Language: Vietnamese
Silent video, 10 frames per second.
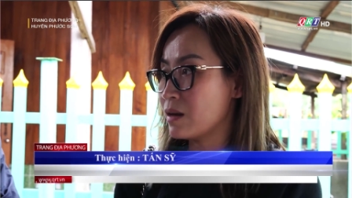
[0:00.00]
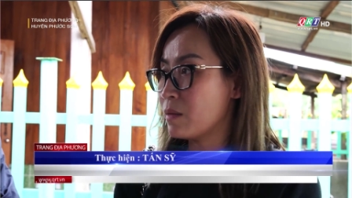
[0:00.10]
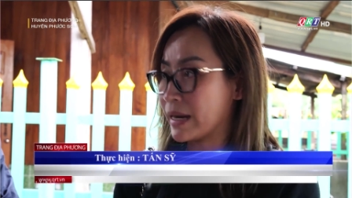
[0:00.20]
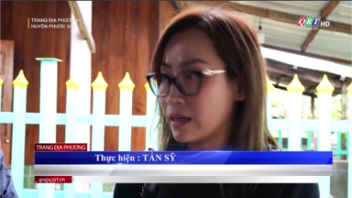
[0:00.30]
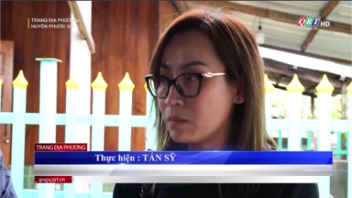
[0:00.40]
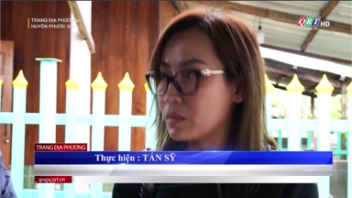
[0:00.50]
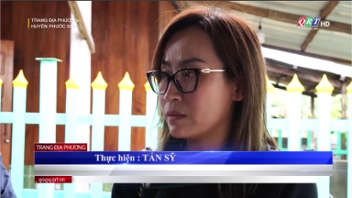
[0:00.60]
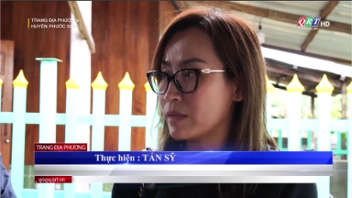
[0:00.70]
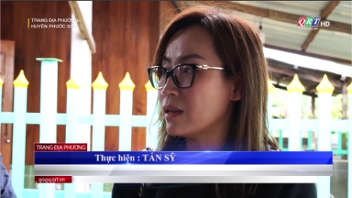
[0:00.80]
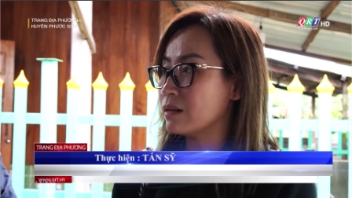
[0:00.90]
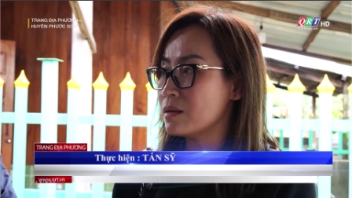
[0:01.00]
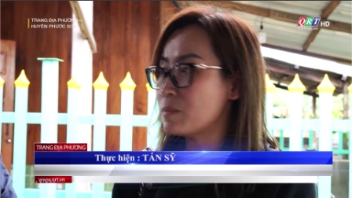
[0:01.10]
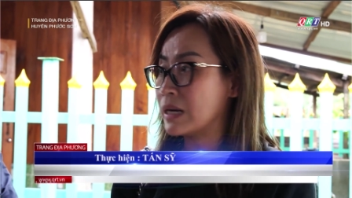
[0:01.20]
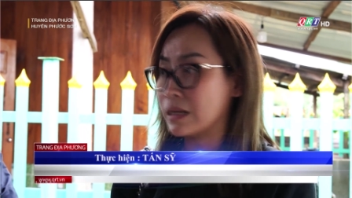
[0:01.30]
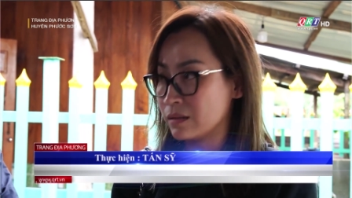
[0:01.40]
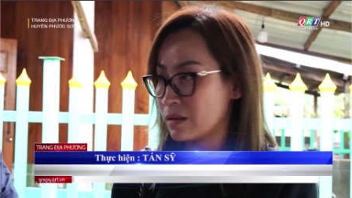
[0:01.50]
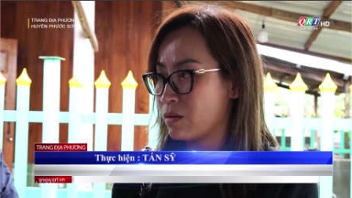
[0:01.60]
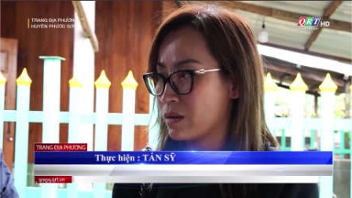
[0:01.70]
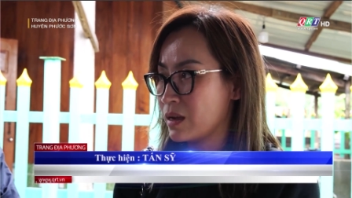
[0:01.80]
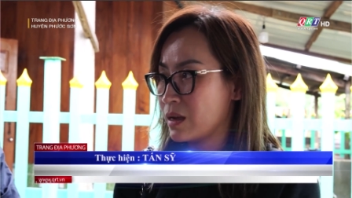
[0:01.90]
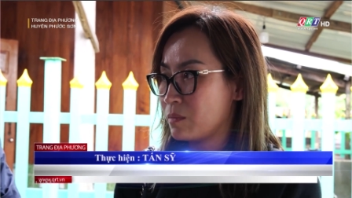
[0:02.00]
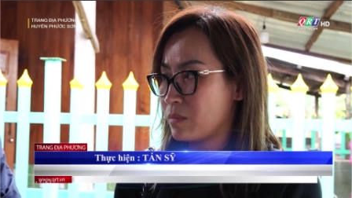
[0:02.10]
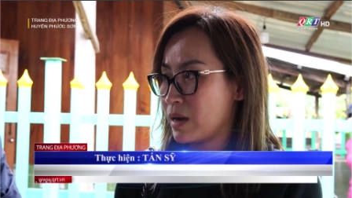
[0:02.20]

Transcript: lạc bộ thiện nguyện Quảng Nam Đà Nẵng cũng hỗ